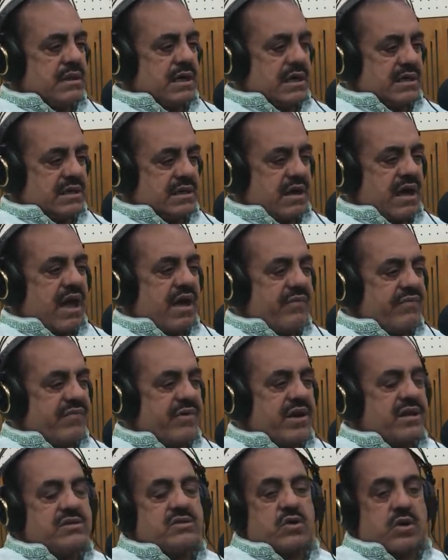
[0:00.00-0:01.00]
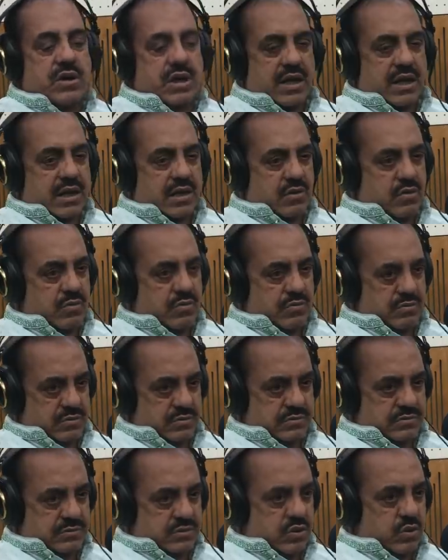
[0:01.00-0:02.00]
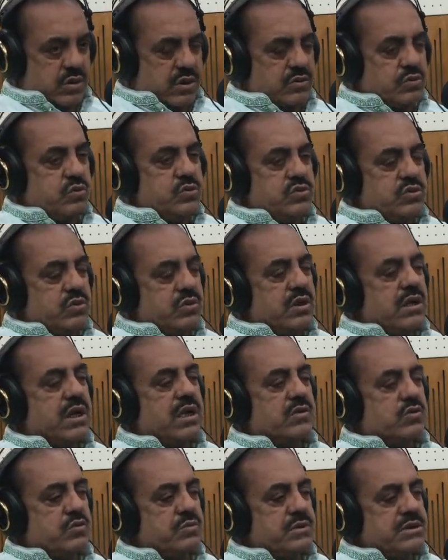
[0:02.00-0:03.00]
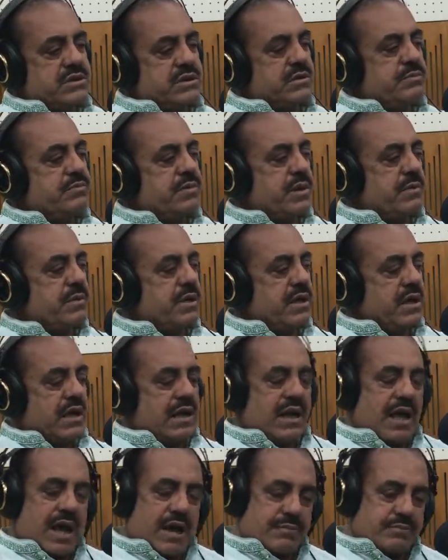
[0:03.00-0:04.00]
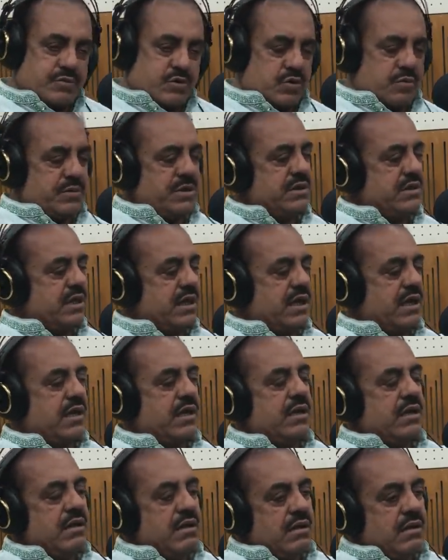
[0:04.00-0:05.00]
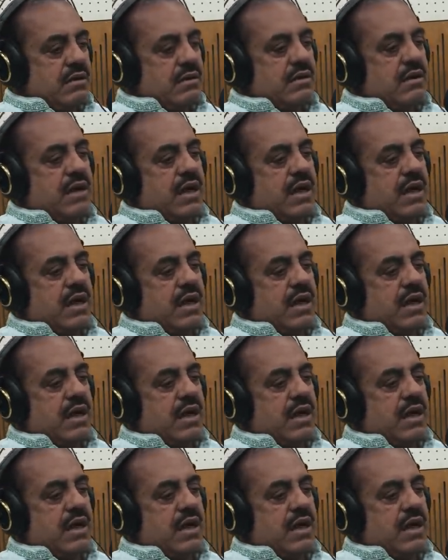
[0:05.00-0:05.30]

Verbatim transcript: একটা অ্যাফেয়ার জড়ায় গেল ওরা দুইজনে এত বেশি প্রেমে লাভ ছবি থেকেই আচ্ছা, আচ্ছা।